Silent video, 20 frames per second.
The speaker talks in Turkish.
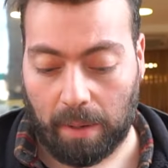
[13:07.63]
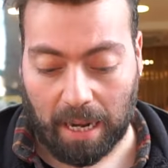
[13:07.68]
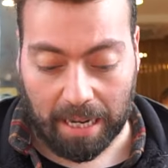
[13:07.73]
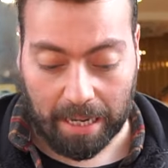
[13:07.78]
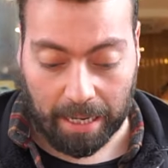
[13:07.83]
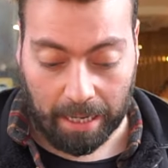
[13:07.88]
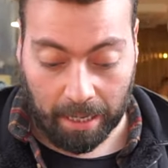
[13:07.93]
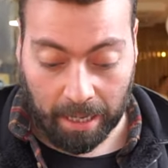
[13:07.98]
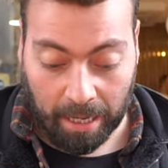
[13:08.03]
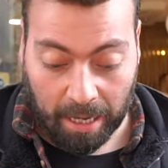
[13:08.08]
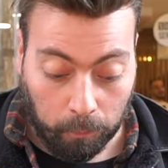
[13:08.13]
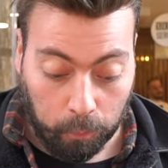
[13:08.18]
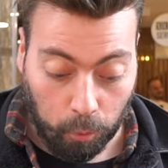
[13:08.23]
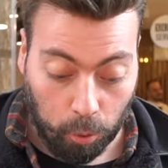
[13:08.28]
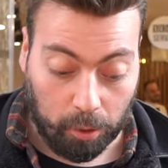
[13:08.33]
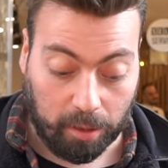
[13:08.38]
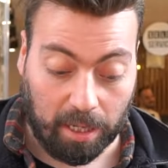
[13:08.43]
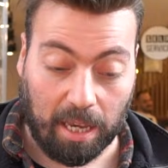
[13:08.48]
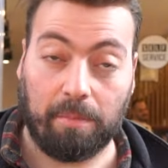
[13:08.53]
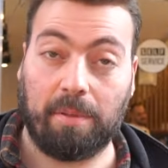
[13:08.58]
Hani
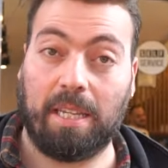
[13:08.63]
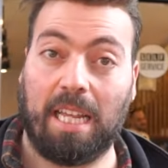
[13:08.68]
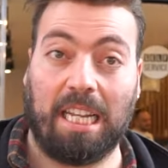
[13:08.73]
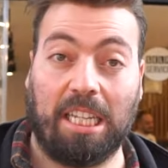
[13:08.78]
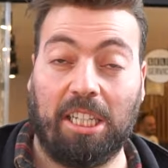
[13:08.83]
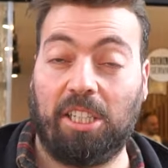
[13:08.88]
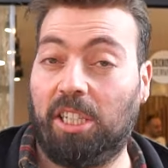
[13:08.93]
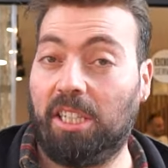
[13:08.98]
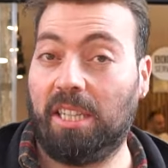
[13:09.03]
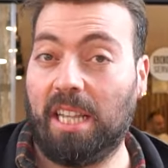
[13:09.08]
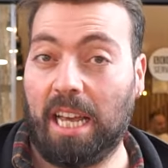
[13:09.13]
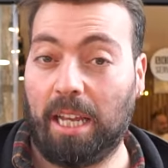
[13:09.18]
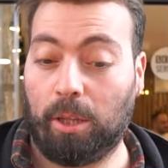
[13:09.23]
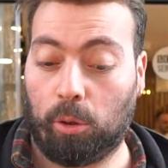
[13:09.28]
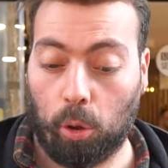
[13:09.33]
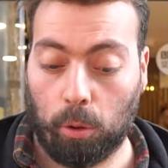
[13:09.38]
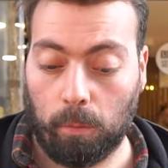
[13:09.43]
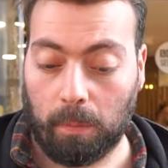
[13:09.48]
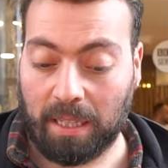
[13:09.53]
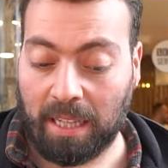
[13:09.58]
full sebzeli, içinde
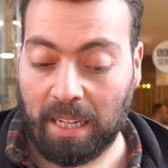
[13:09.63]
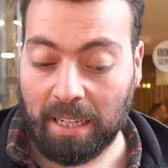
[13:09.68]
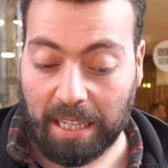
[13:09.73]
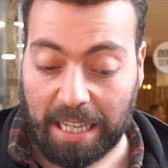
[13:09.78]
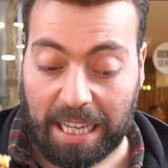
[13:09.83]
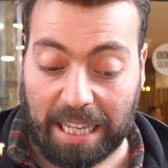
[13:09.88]
et olmadan